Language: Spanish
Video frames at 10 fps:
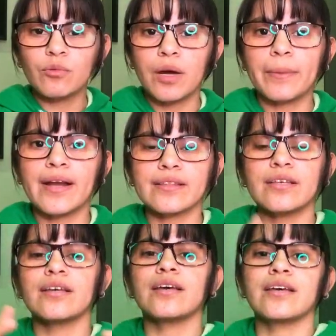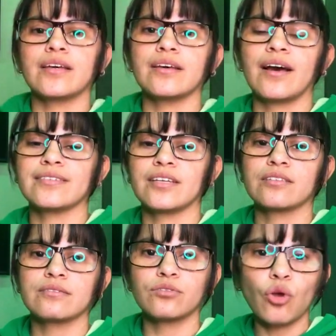una parte, eh, hacer
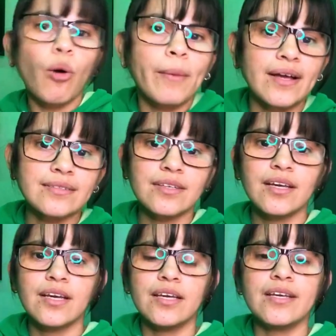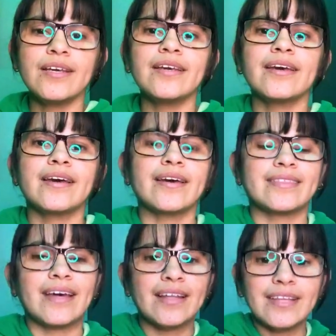tomas y eh,
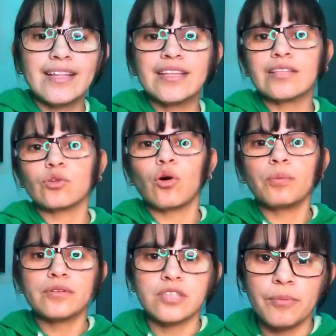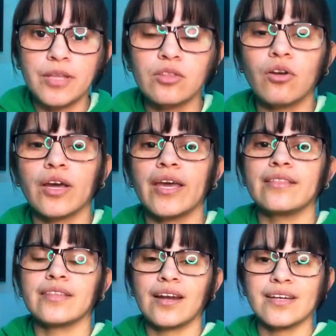estar atenta a todo el procedimiento, lo que es
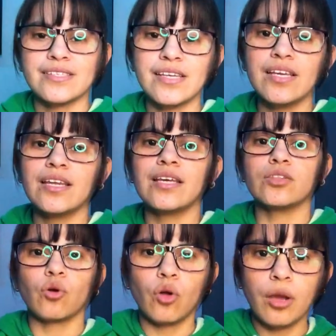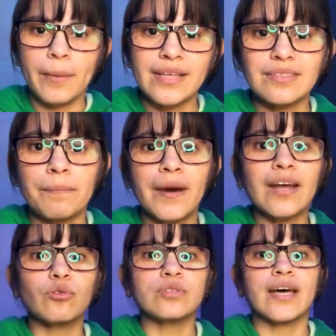entrar al cine y todo lo demás,
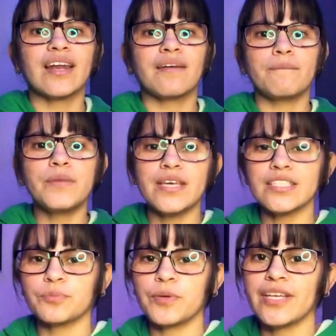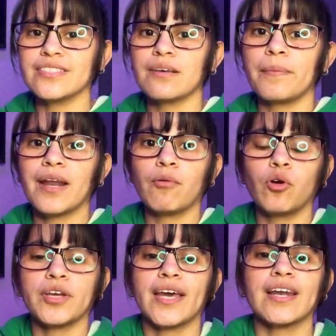para contarles mi experiencia, para
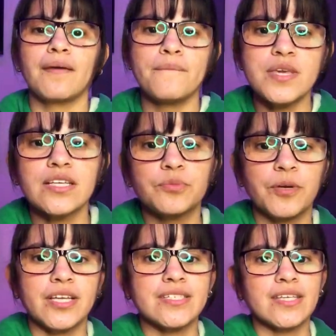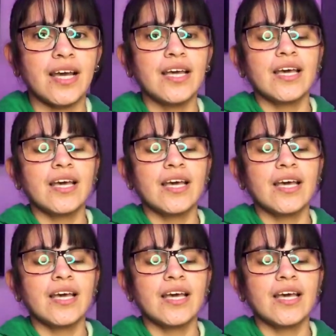bloguearles mi experiencia